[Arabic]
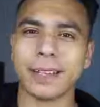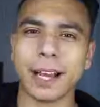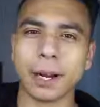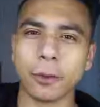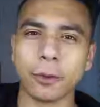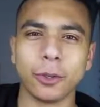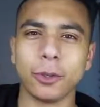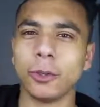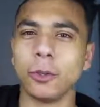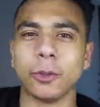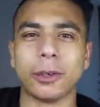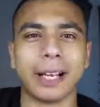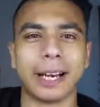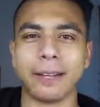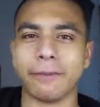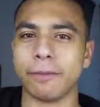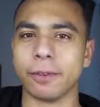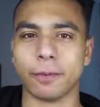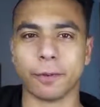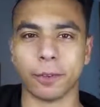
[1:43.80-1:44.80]
ده كله
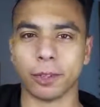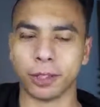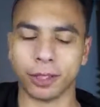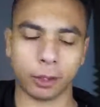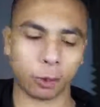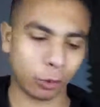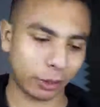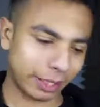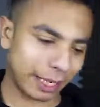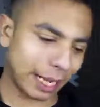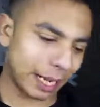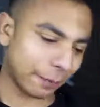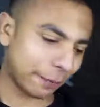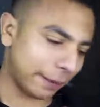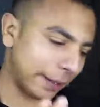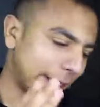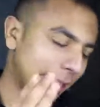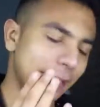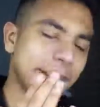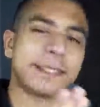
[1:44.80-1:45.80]
كلام في الفاضي كلنا
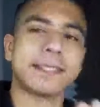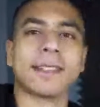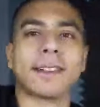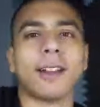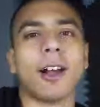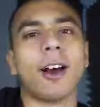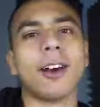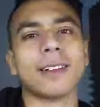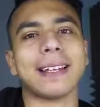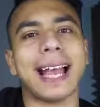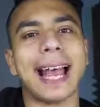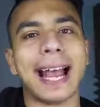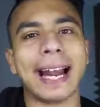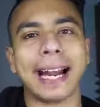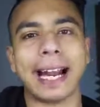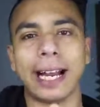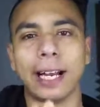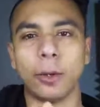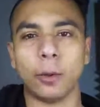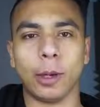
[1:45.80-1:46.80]
عارفين الاستطلاعات
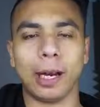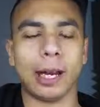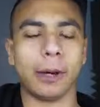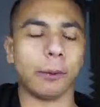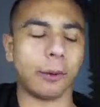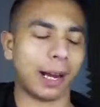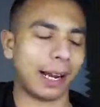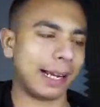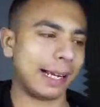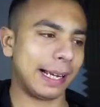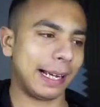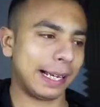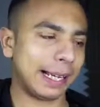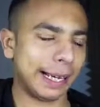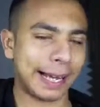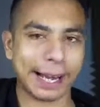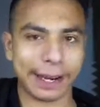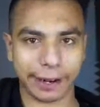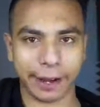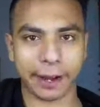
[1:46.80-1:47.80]
حاجه حلوه او على
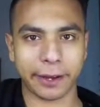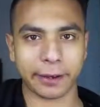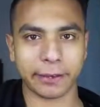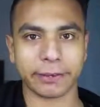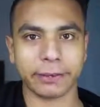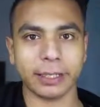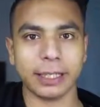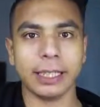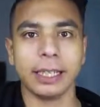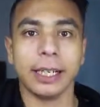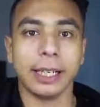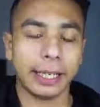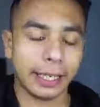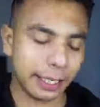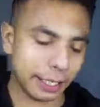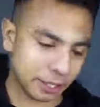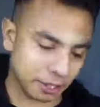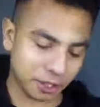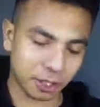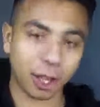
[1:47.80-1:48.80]
الاقل انا عارف
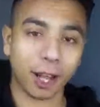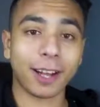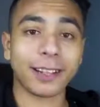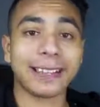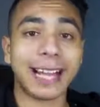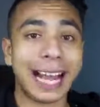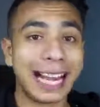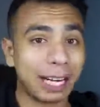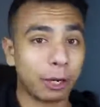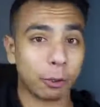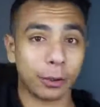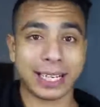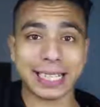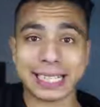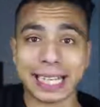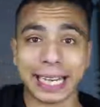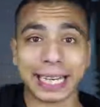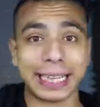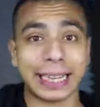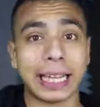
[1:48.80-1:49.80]
الاستطلاعات دي حاجه
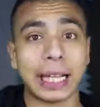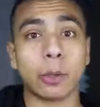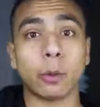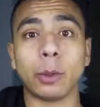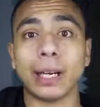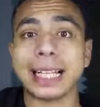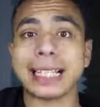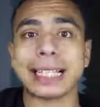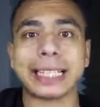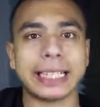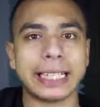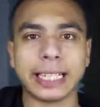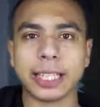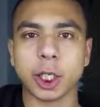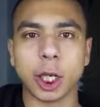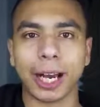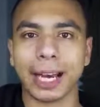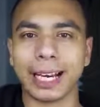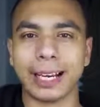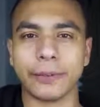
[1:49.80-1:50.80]
كويسه جدا وناس كتير
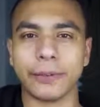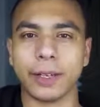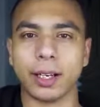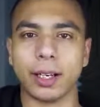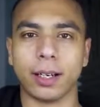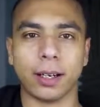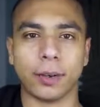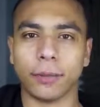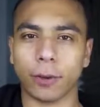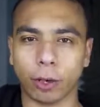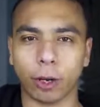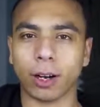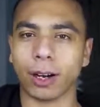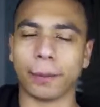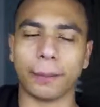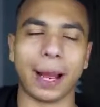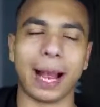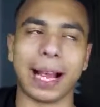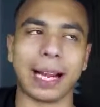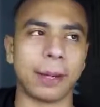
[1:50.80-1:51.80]
شغاله فيها
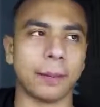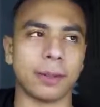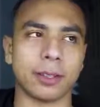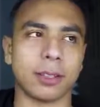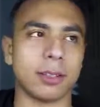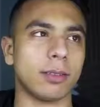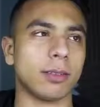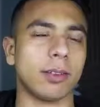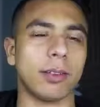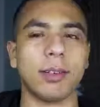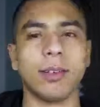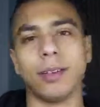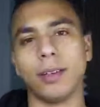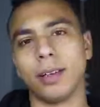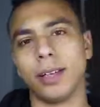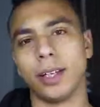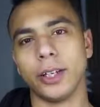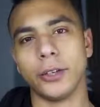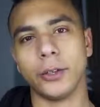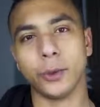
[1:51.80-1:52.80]
افكرك بحاجه بسيطه
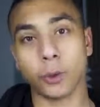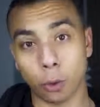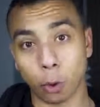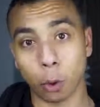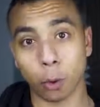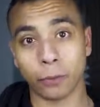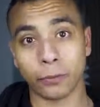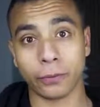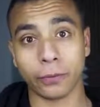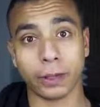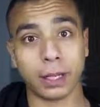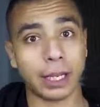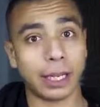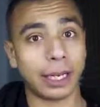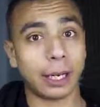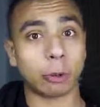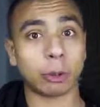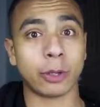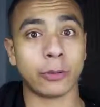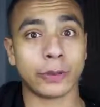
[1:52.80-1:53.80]
يوجوف
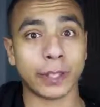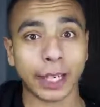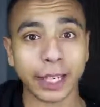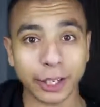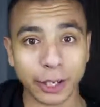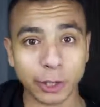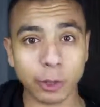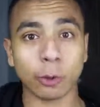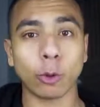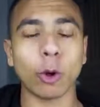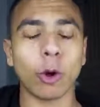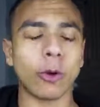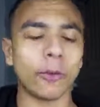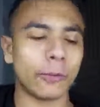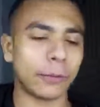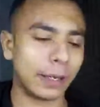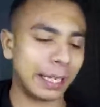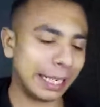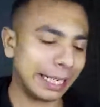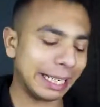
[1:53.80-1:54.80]
لو تفتكر يوجوف
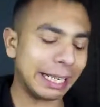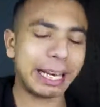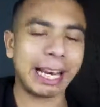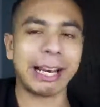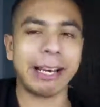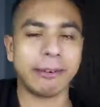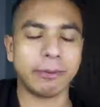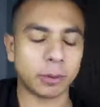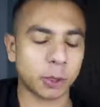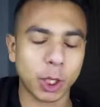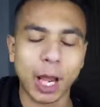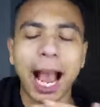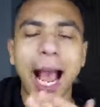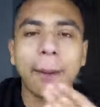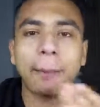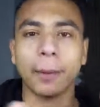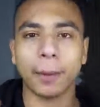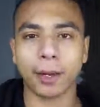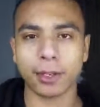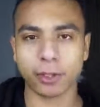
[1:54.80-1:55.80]
اللي
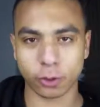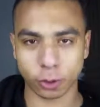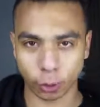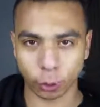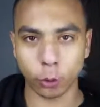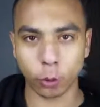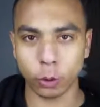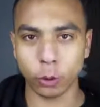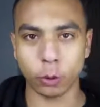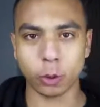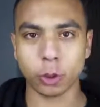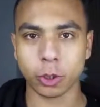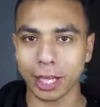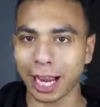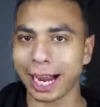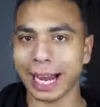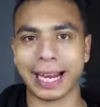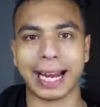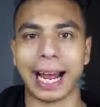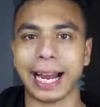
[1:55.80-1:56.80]
الشعب مصر كله
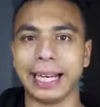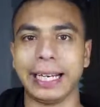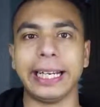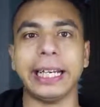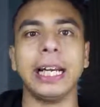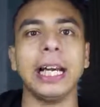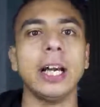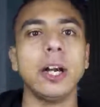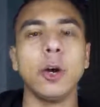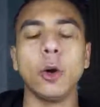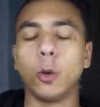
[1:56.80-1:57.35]
اشتغل عليه